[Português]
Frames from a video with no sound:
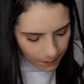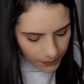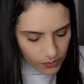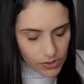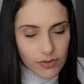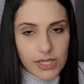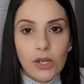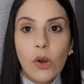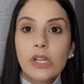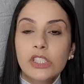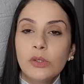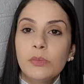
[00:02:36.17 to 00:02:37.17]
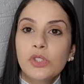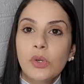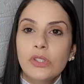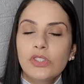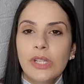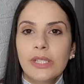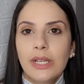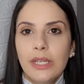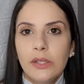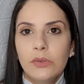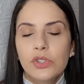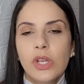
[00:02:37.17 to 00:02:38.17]
Então, se você gosta de biscoitos
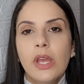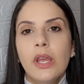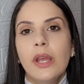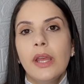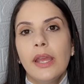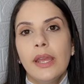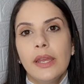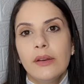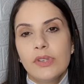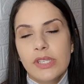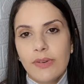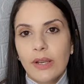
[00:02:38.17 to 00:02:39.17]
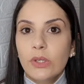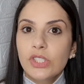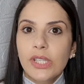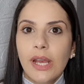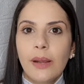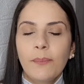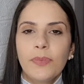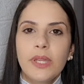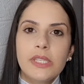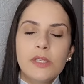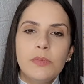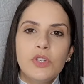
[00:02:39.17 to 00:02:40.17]
natalinos, é, você vai gostar
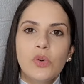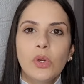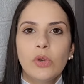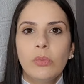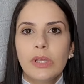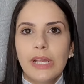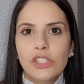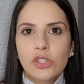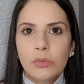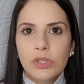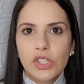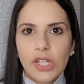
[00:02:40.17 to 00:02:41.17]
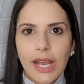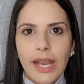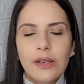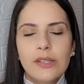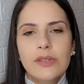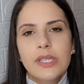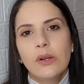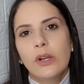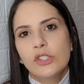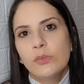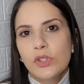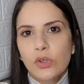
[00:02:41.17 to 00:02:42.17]
desse biscoito ou bolacha do Boticário. Se você
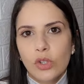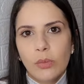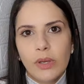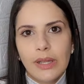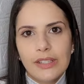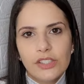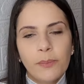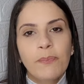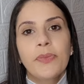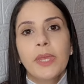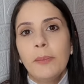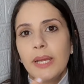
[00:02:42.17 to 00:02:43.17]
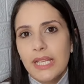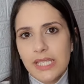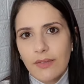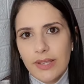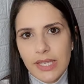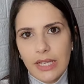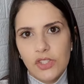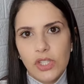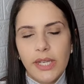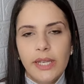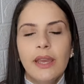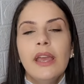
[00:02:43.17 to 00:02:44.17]
gosta do biscoito ou bolacha, que parece que vai sair de
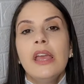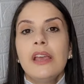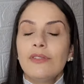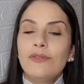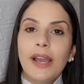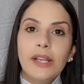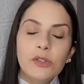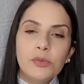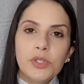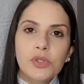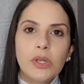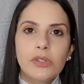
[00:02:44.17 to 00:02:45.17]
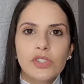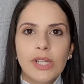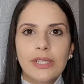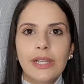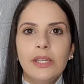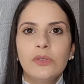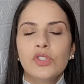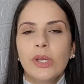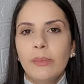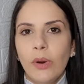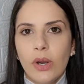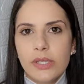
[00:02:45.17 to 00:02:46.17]
linha, vai nos biscoitos natalinos
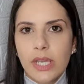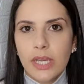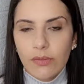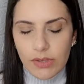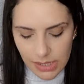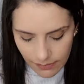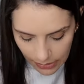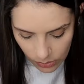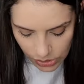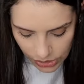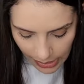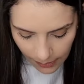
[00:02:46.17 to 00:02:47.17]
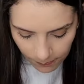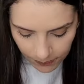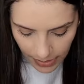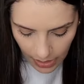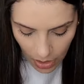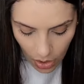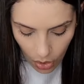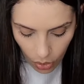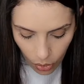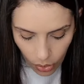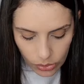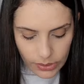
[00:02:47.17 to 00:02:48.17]
da Borser que você vai gostar.
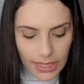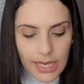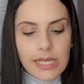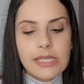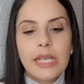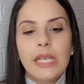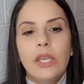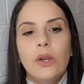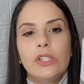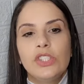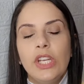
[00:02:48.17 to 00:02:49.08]
Outra é esse aqui, ó,